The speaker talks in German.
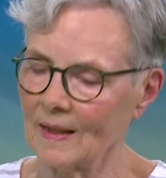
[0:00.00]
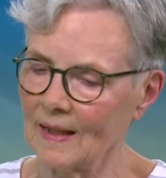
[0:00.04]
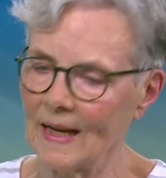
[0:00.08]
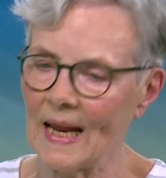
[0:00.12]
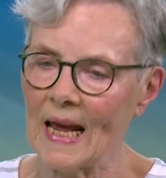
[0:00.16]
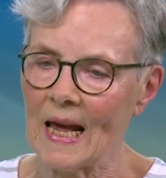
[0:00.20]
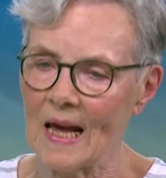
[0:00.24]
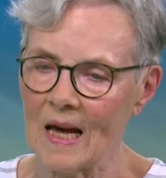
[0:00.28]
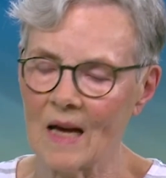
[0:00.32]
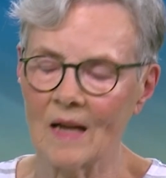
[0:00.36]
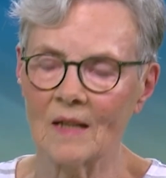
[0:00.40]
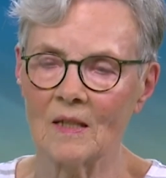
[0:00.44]

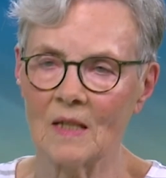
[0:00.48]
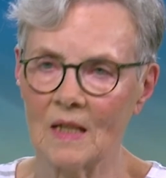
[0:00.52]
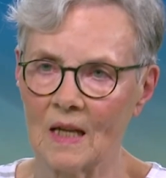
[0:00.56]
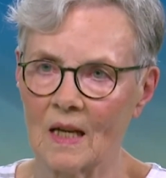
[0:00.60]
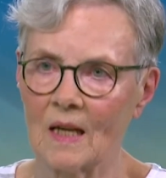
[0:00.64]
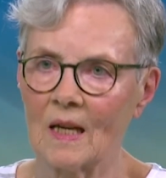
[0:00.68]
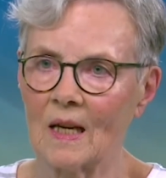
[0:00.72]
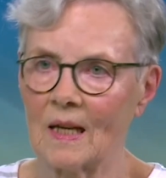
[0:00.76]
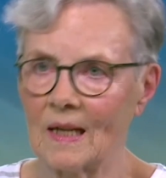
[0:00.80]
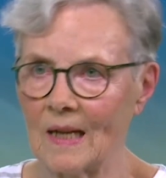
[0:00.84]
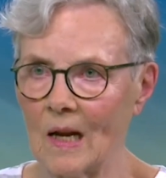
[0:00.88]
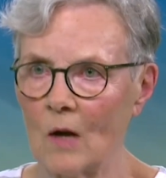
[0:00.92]
er hat ihr
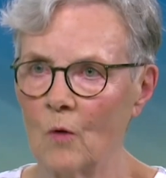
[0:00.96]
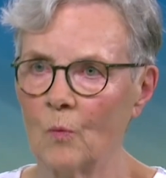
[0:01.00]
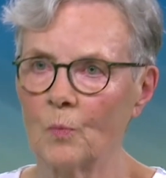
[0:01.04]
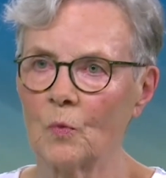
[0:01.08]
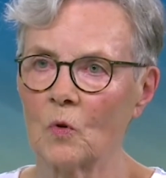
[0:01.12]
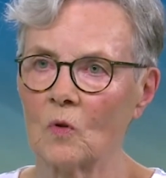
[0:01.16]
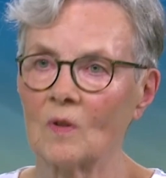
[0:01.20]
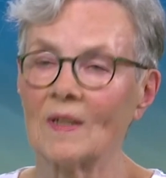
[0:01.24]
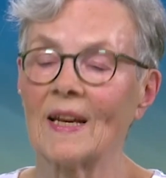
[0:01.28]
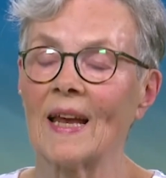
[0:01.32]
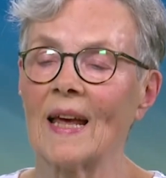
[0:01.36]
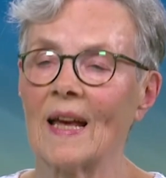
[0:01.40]
geglaubt
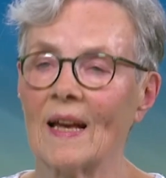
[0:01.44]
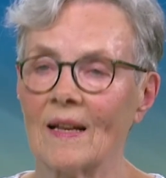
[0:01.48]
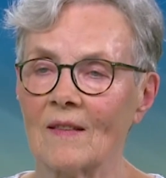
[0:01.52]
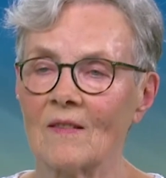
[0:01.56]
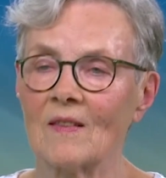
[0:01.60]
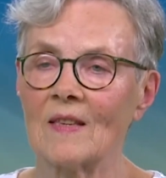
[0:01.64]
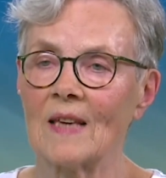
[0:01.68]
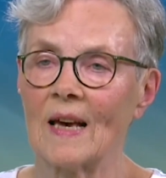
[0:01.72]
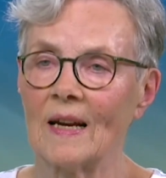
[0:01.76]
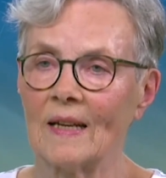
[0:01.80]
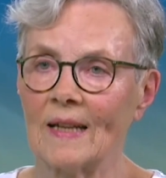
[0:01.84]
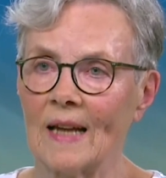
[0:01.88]
und er hat
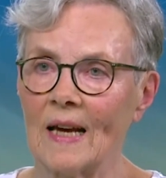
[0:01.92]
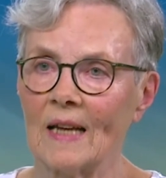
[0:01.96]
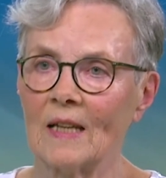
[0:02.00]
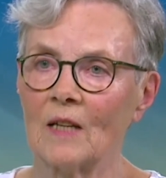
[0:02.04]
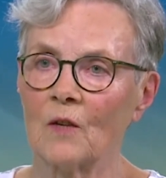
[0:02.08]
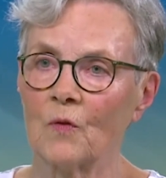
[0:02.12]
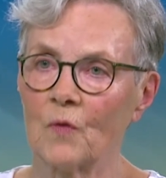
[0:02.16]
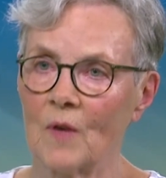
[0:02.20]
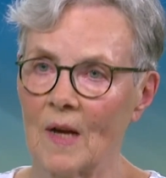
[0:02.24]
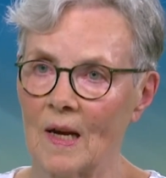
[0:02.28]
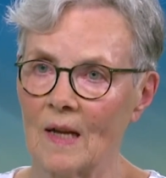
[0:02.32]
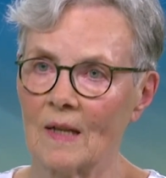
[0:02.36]
sie
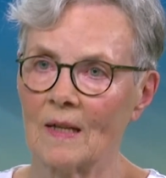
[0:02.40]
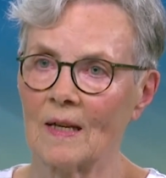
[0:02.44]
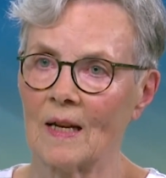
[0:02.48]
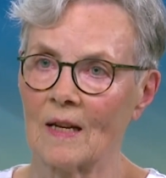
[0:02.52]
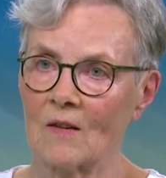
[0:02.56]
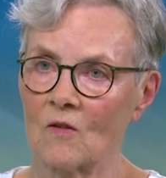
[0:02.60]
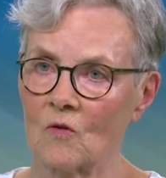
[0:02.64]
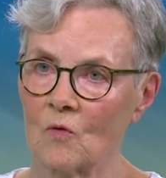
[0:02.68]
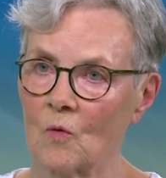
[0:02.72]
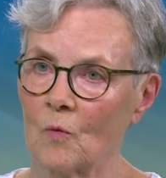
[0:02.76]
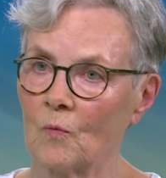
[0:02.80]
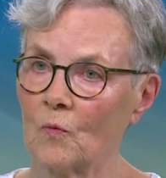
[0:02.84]
alleine fahren
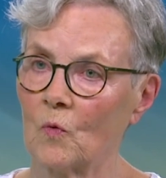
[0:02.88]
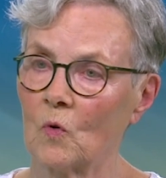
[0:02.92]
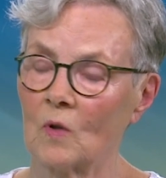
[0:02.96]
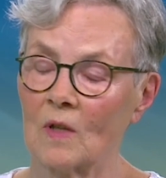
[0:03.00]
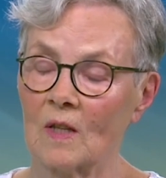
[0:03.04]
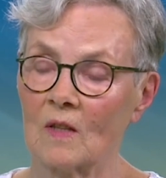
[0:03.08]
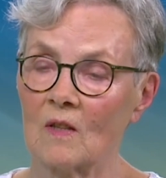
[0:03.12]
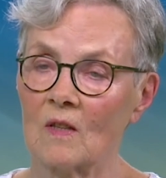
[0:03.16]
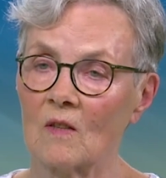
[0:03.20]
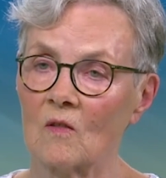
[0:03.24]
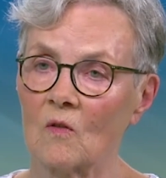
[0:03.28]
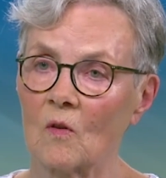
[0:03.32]
lassen, obwohl
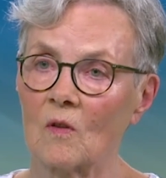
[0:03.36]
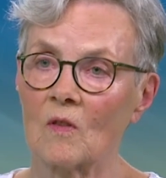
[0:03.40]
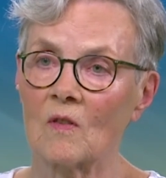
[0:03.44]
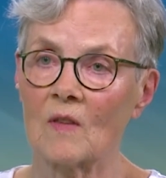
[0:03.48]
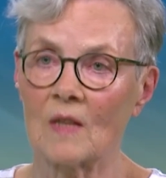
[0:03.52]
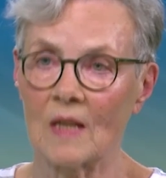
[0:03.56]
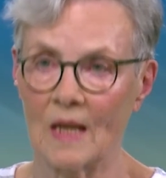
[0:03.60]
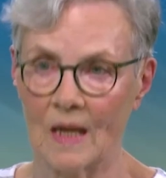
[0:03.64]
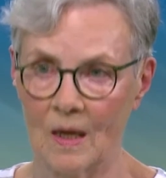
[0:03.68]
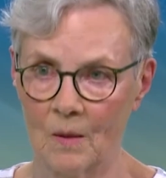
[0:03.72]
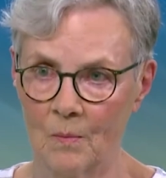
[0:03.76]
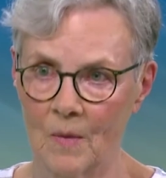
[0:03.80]
er sie
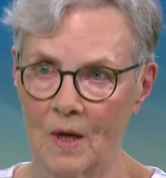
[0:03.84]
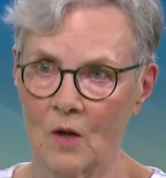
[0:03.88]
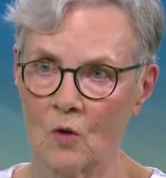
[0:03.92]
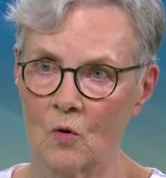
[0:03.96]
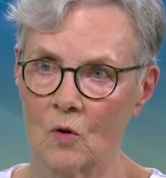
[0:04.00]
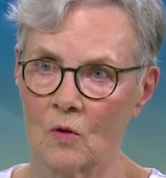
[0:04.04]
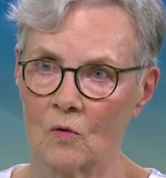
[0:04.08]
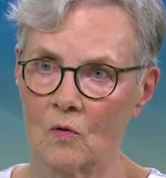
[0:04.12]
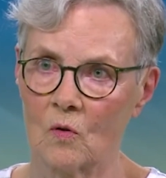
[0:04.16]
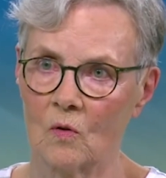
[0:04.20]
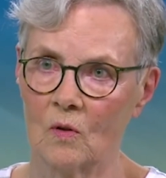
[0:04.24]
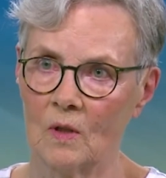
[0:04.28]
sonst immer
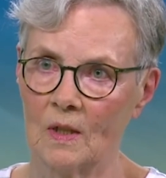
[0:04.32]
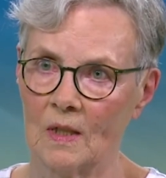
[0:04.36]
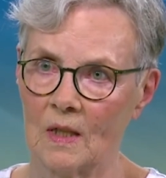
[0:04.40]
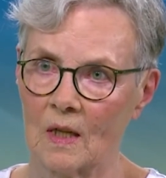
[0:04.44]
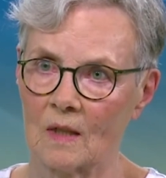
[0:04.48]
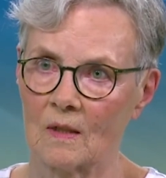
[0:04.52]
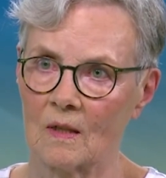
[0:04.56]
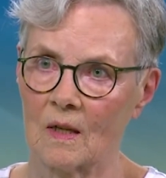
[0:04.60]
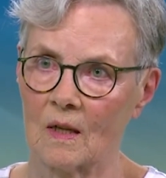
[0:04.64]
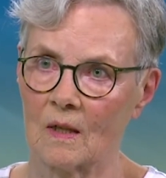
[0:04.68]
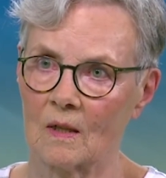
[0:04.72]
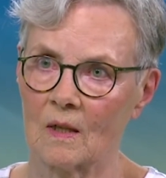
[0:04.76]

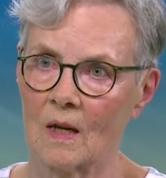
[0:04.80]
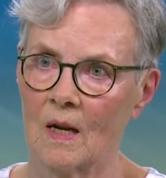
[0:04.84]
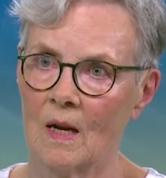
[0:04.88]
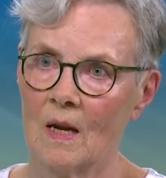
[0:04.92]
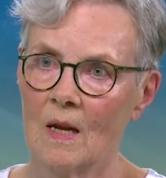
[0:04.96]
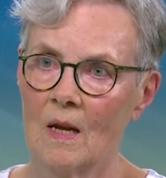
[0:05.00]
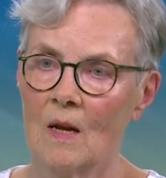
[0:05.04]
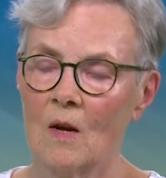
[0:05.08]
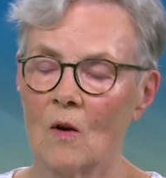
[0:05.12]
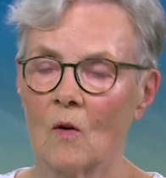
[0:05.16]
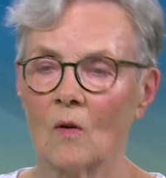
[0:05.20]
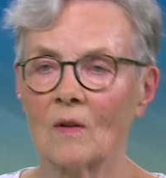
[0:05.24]
kontrolliert hat.
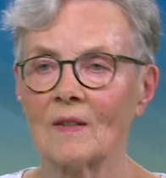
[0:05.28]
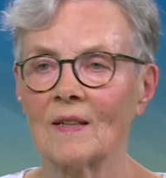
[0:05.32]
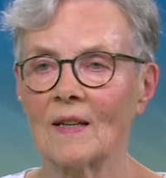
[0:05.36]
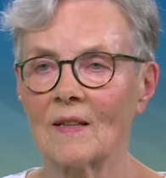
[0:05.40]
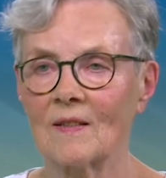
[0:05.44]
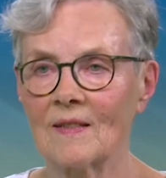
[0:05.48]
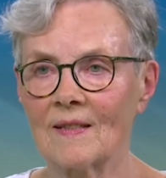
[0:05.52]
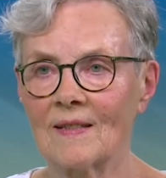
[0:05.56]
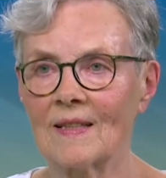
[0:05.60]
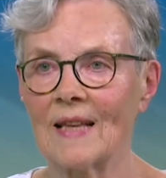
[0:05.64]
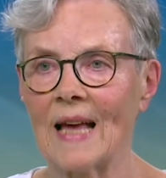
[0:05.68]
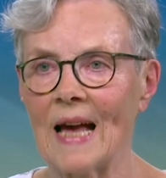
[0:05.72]
Mhm. Und
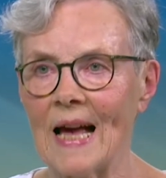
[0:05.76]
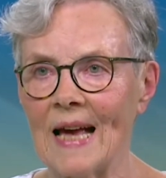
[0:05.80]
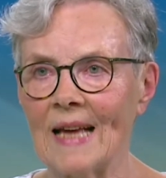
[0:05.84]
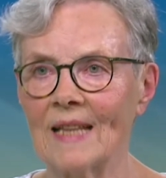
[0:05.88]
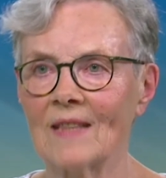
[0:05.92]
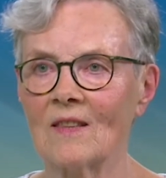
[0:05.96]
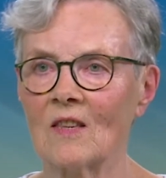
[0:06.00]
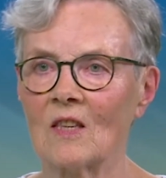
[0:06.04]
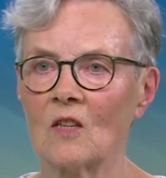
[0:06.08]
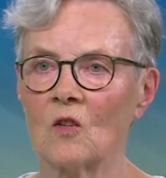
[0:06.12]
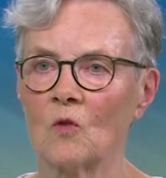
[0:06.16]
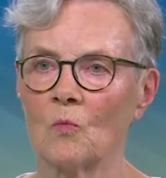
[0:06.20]
das ist der
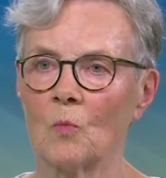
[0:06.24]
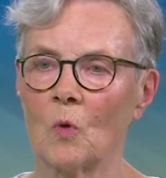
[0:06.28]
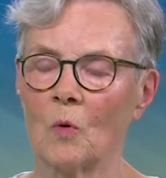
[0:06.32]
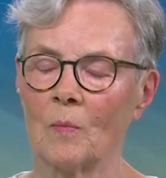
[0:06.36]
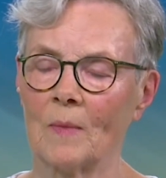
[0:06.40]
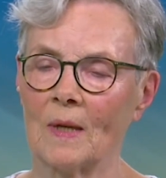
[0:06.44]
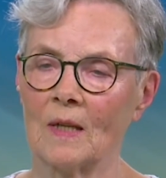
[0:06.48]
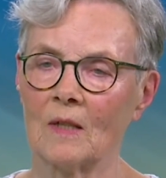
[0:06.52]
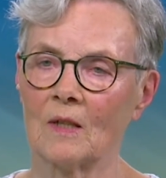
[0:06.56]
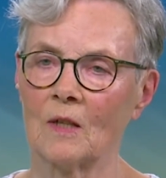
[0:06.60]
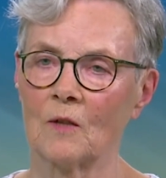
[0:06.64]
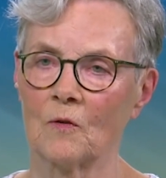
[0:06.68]
einzige
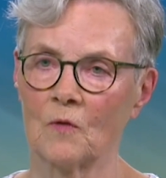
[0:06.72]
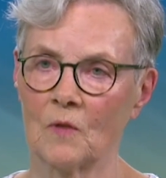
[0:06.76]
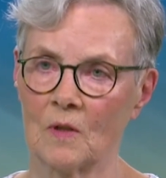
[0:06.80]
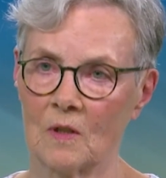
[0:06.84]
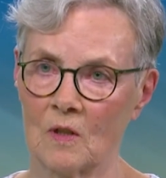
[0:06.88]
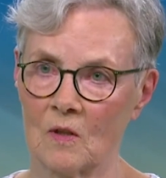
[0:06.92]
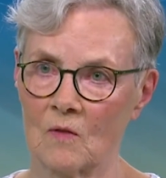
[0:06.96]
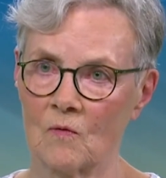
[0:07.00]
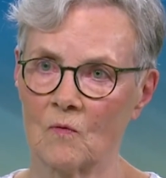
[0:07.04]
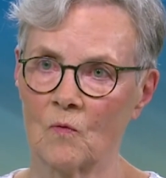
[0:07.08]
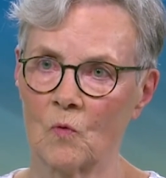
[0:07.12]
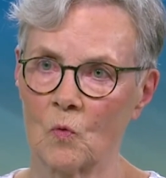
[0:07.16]
Moment
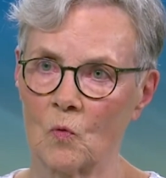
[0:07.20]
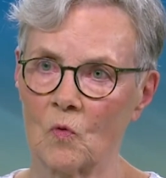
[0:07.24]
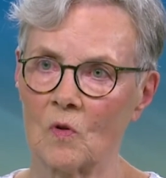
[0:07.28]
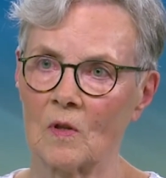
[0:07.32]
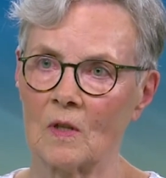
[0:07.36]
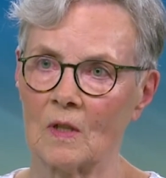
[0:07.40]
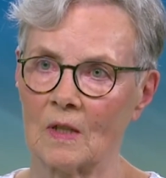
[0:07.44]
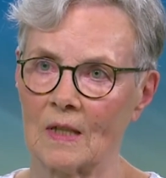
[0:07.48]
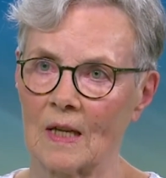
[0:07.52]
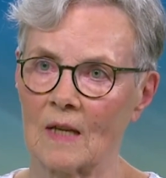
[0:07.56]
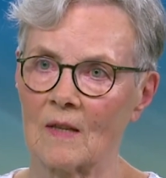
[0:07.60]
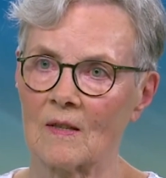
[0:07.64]
gewesen, wo
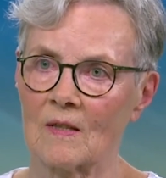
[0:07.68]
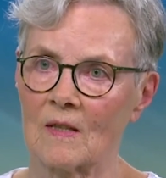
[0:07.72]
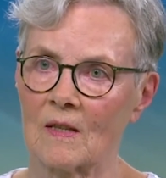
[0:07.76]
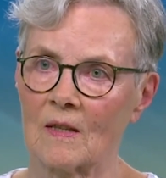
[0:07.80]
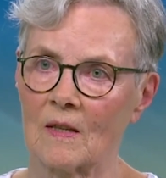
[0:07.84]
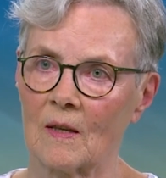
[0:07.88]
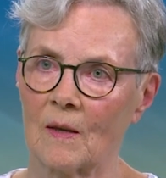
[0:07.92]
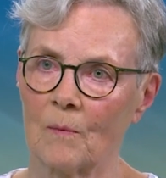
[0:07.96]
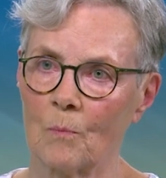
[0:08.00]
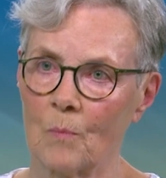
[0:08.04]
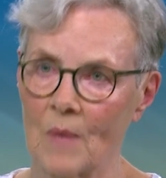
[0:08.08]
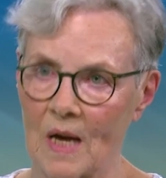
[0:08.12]
sie
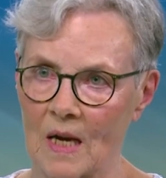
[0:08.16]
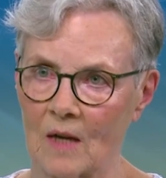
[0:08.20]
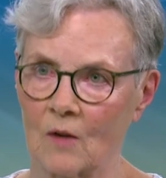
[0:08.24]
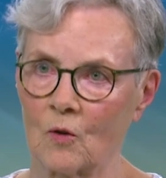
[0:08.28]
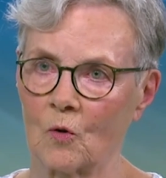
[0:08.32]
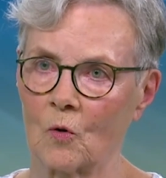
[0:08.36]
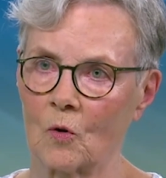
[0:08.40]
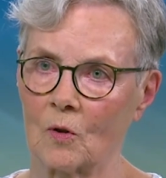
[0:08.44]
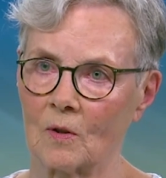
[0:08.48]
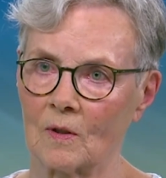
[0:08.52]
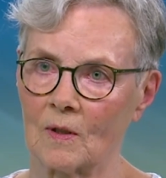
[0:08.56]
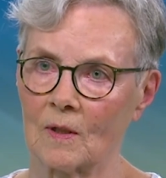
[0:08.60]
das machen
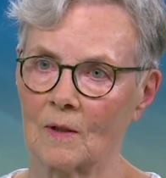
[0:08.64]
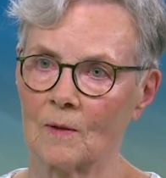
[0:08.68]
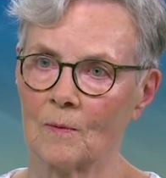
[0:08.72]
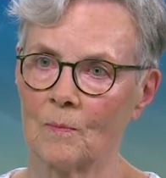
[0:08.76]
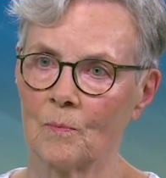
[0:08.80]
konnte.